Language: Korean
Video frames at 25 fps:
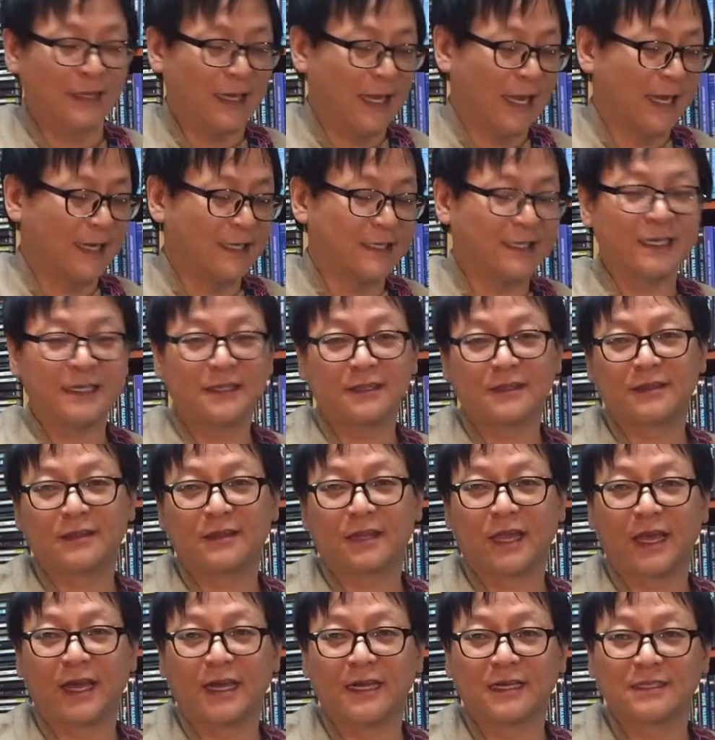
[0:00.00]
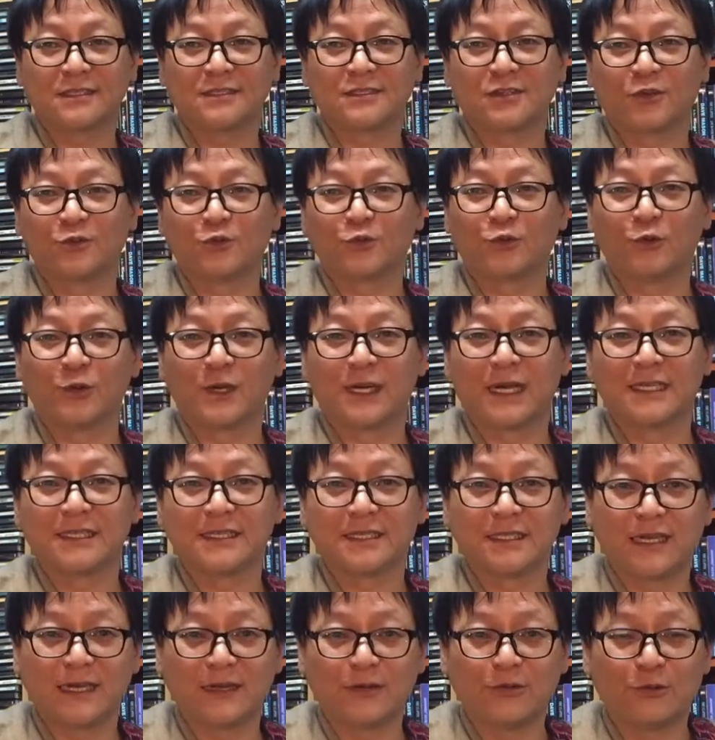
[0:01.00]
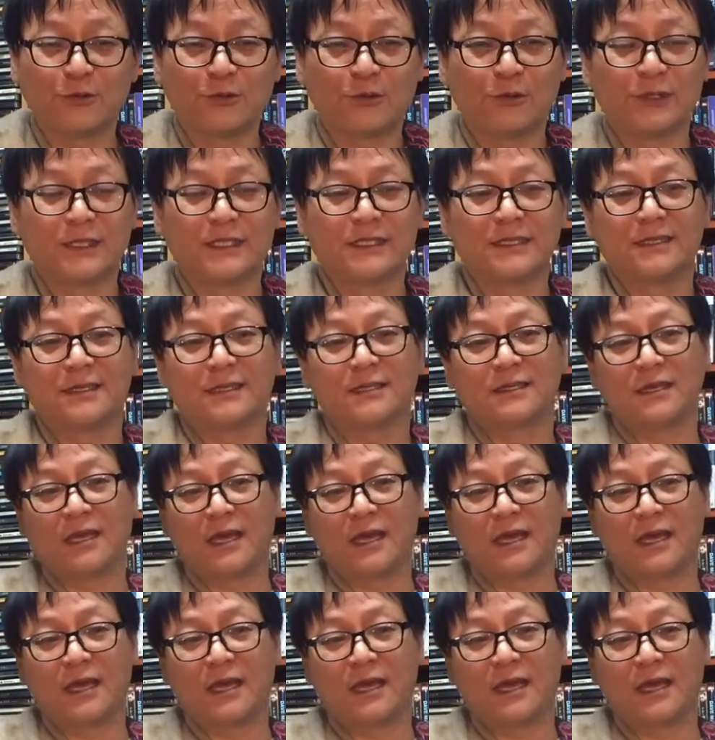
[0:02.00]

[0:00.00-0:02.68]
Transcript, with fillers: 아예 대학 전공까지 하고 이제